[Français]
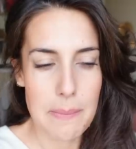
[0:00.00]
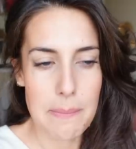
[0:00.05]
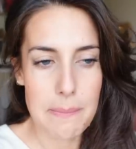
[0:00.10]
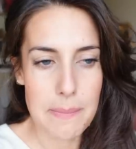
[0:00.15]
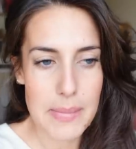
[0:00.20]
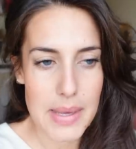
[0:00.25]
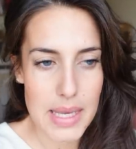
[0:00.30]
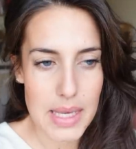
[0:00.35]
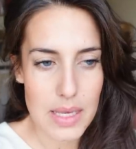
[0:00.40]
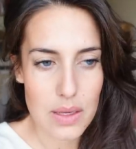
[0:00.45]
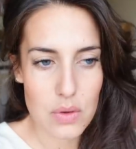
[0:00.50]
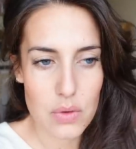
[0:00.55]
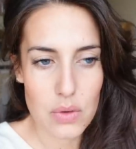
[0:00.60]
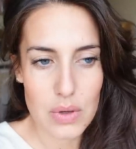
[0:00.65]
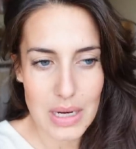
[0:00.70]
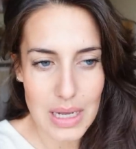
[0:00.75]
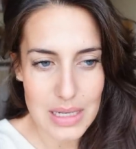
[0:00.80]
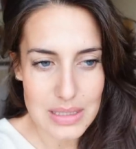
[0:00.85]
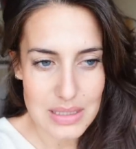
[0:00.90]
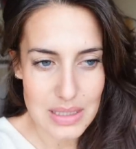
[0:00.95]
mais que
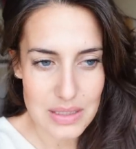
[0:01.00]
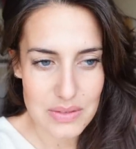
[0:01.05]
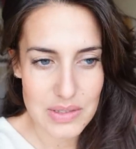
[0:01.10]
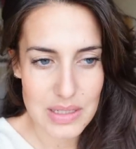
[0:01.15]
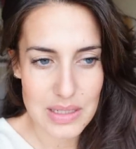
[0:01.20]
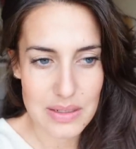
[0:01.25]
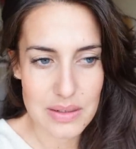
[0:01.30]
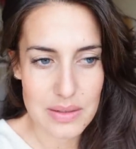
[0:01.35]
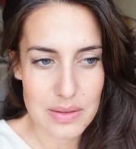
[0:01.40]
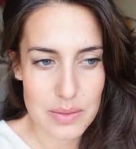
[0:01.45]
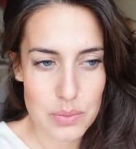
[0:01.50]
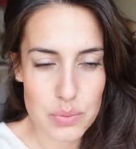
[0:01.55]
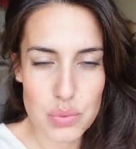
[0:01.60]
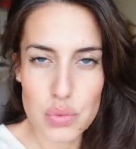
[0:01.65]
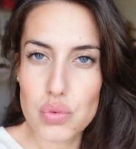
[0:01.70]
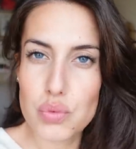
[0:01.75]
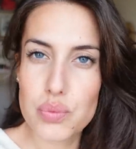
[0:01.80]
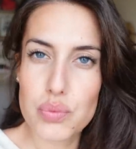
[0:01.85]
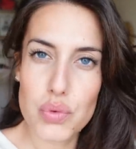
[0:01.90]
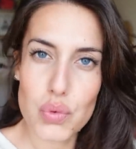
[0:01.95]
là ça devient
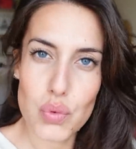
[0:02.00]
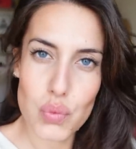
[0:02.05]
beaucoup plus